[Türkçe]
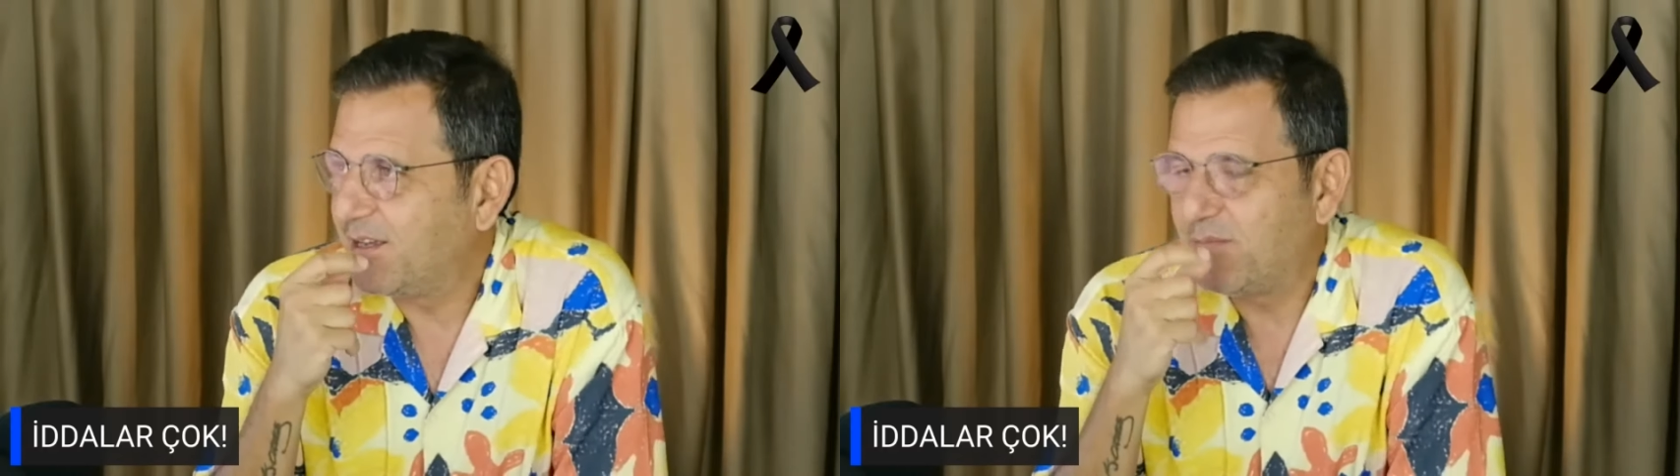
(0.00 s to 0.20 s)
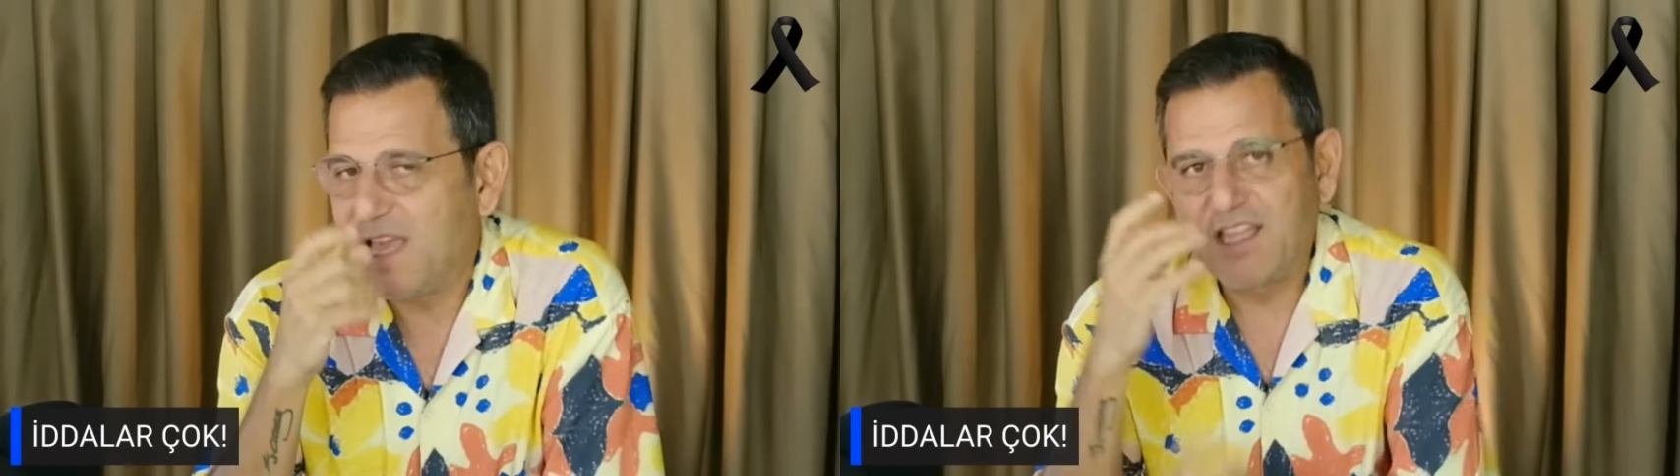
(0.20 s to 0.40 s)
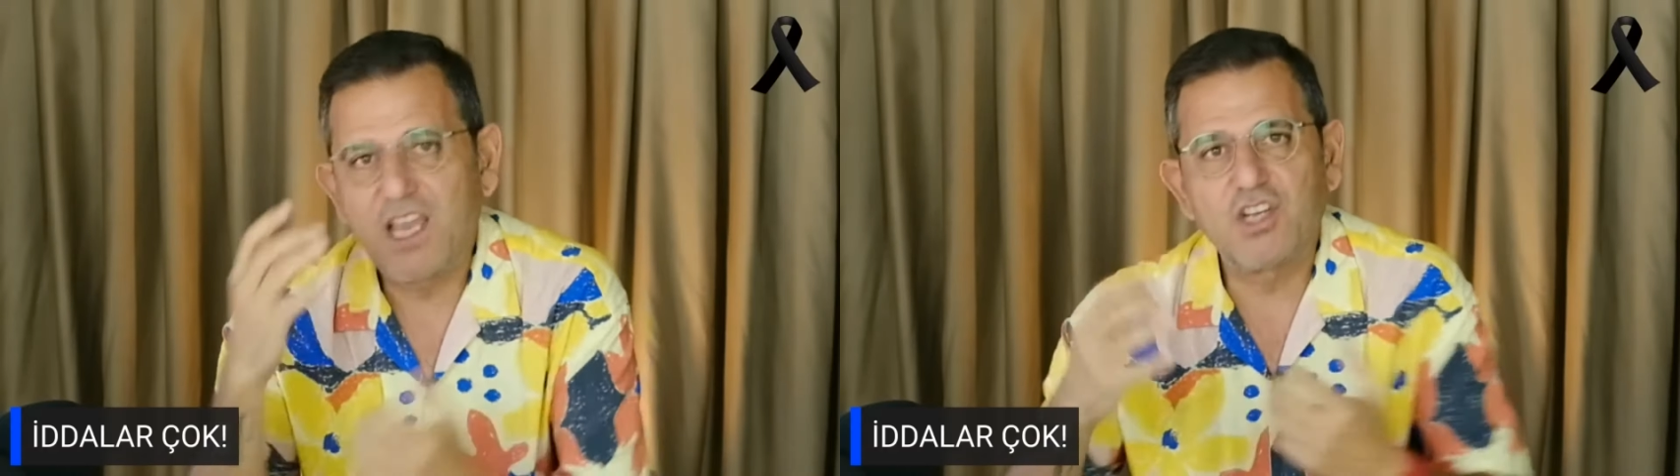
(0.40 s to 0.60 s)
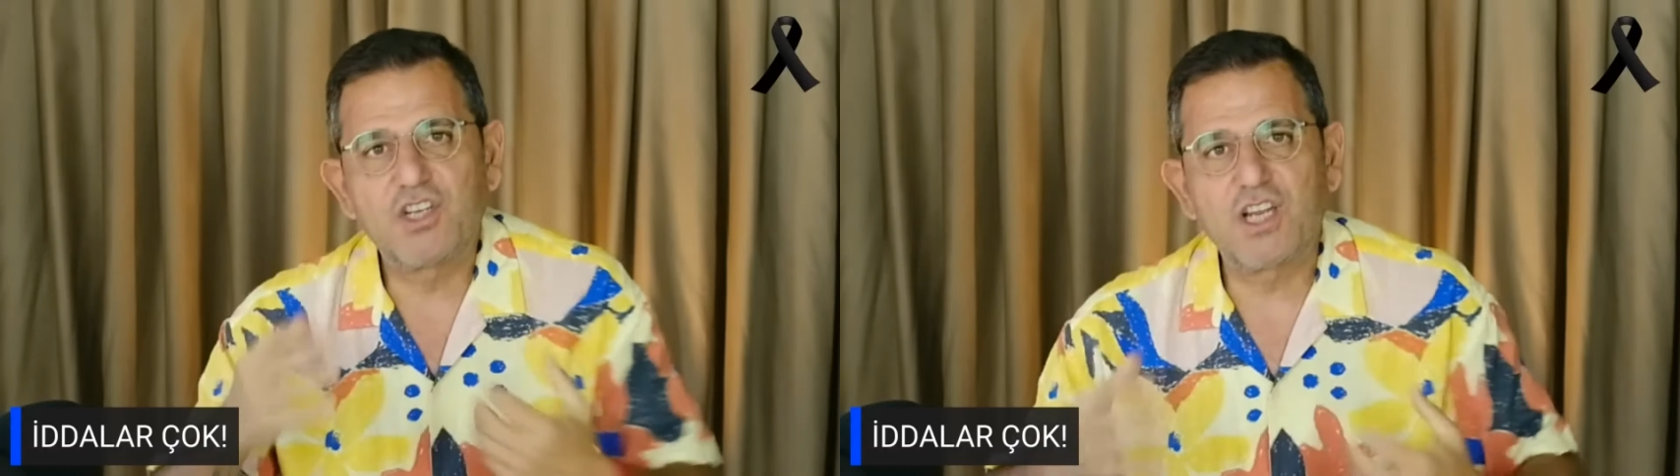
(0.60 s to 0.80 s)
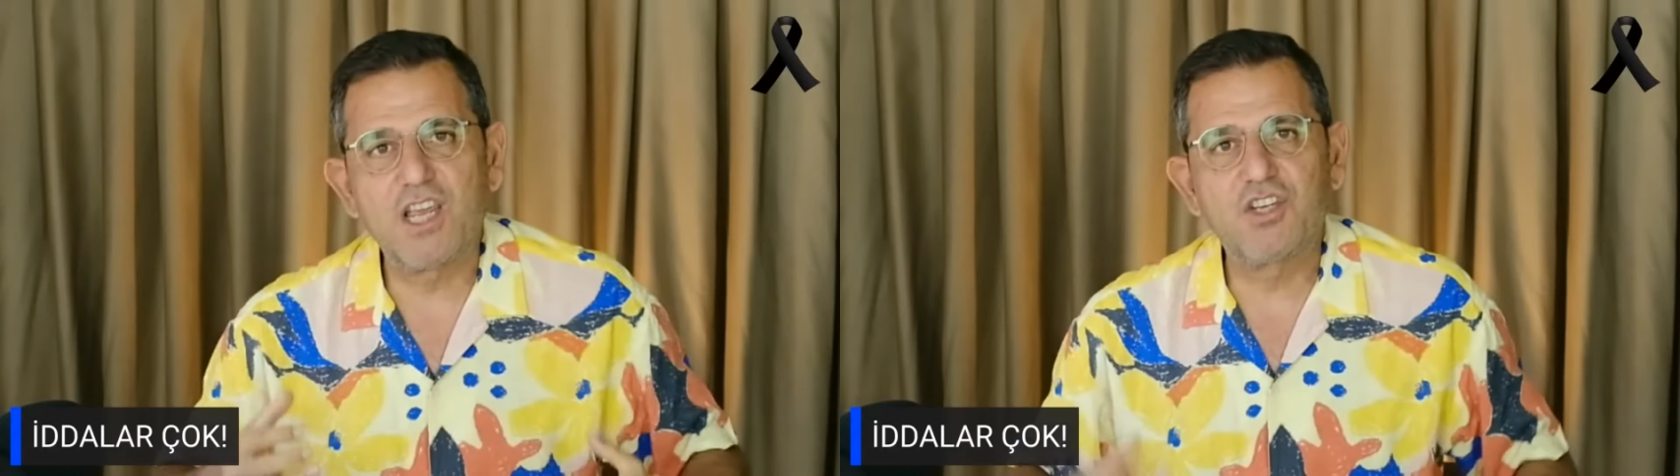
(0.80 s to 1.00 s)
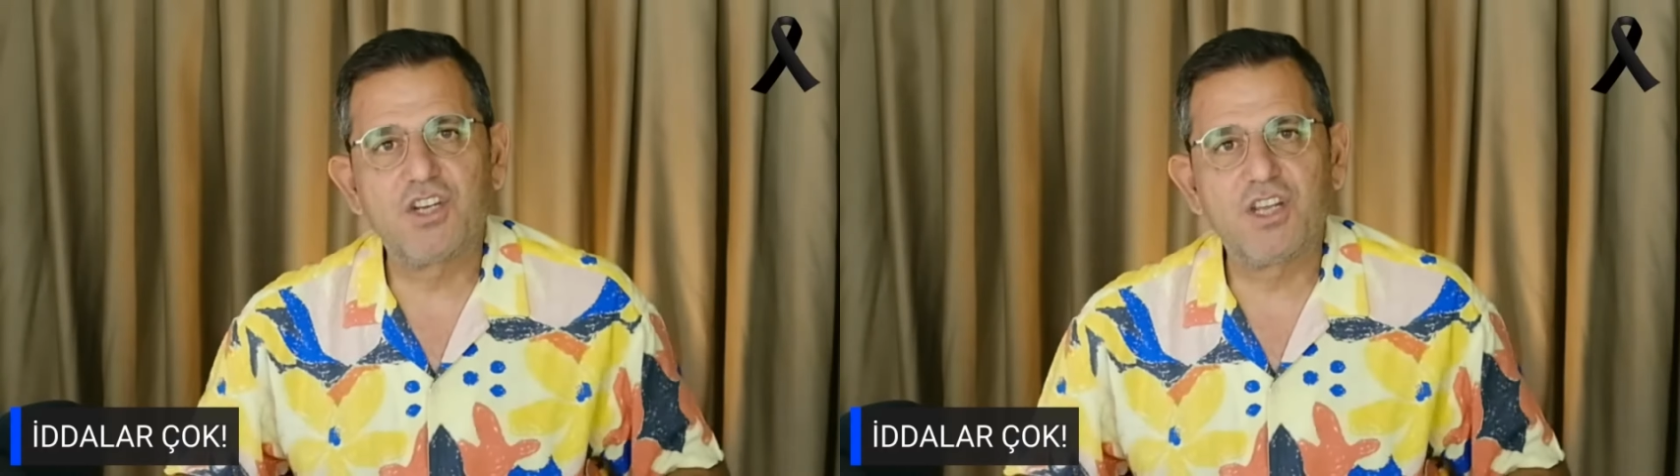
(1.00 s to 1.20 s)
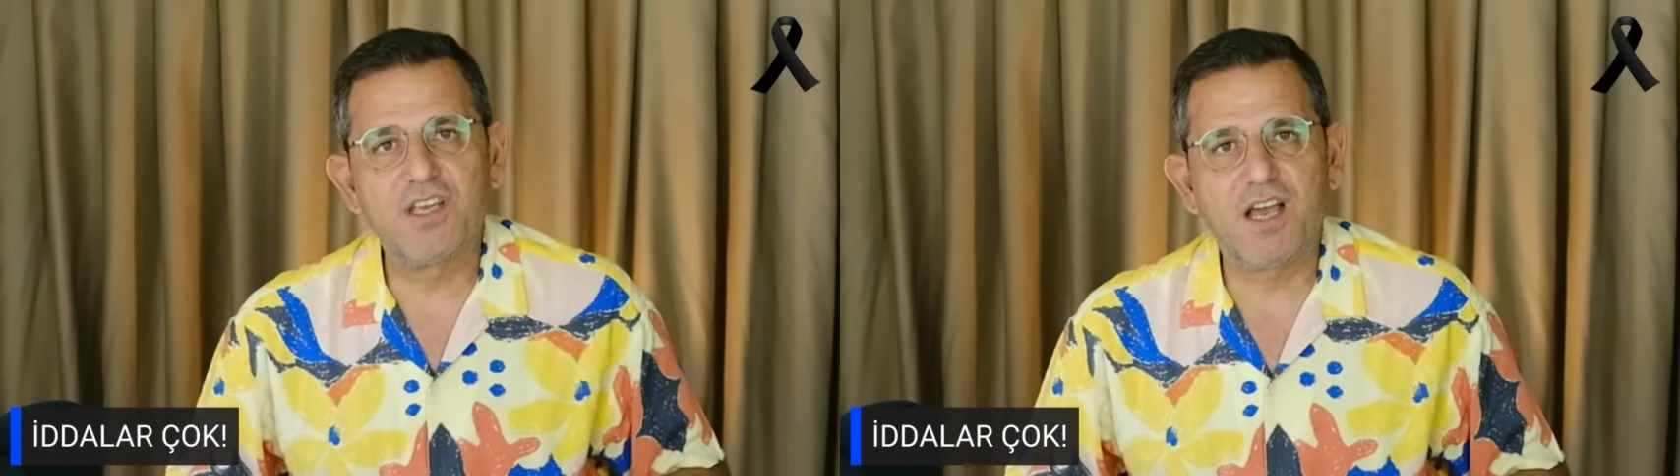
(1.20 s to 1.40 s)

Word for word: medya işleyişini